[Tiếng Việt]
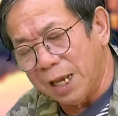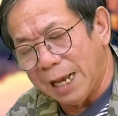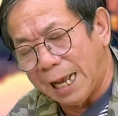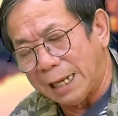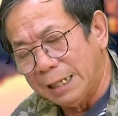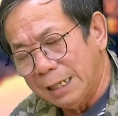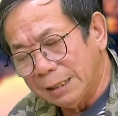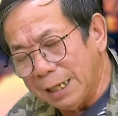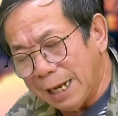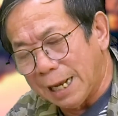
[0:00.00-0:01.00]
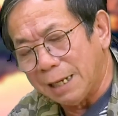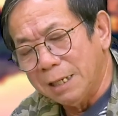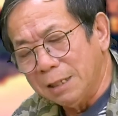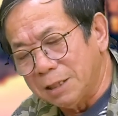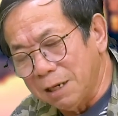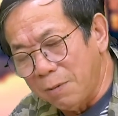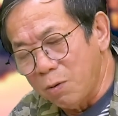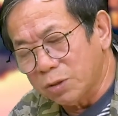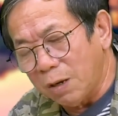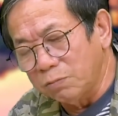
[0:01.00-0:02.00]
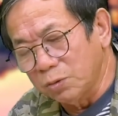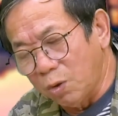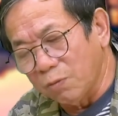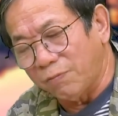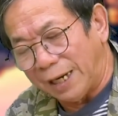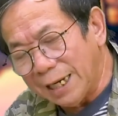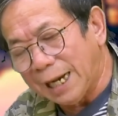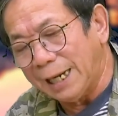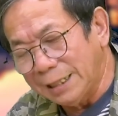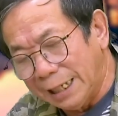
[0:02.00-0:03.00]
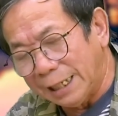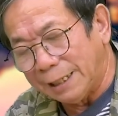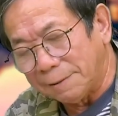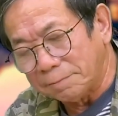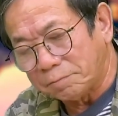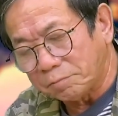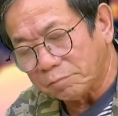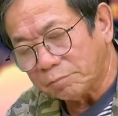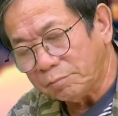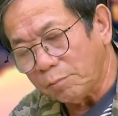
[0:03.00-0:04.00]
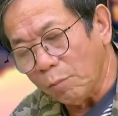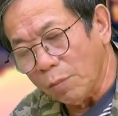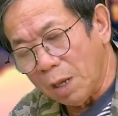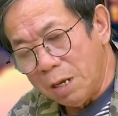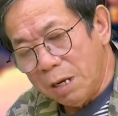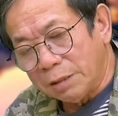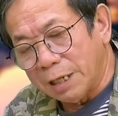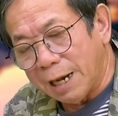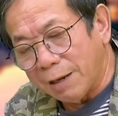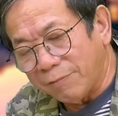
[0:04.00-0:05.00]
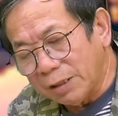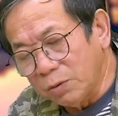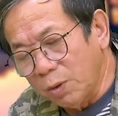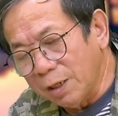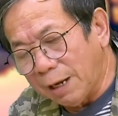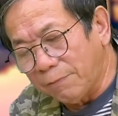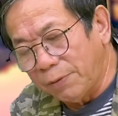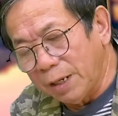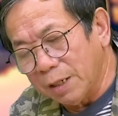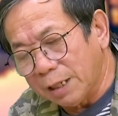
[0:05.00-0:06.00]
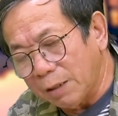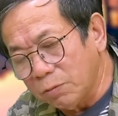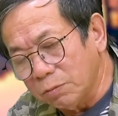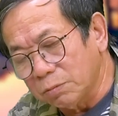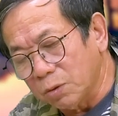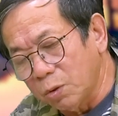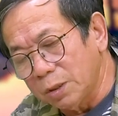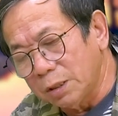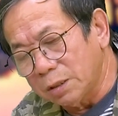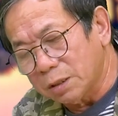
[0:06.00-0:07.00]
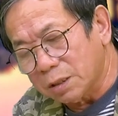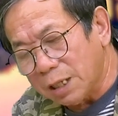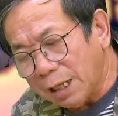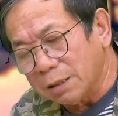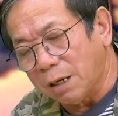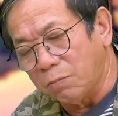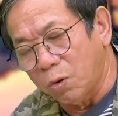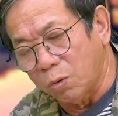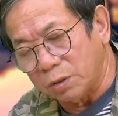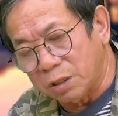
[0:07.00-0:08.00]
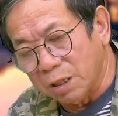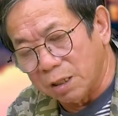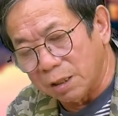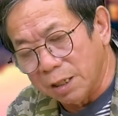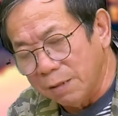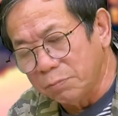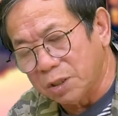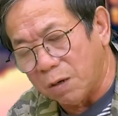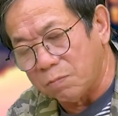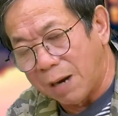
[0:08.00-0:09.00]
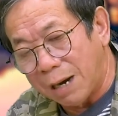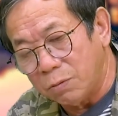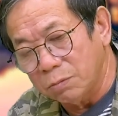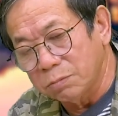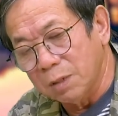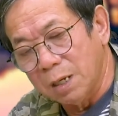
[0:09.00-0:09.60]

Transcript: Thế à, thế à, chờ bầu xong rồi váy cái nhỉ. Nhà văn Nguyễn Khắc Phê kéo tôi sát góc hội trường nghiêm trọng báo.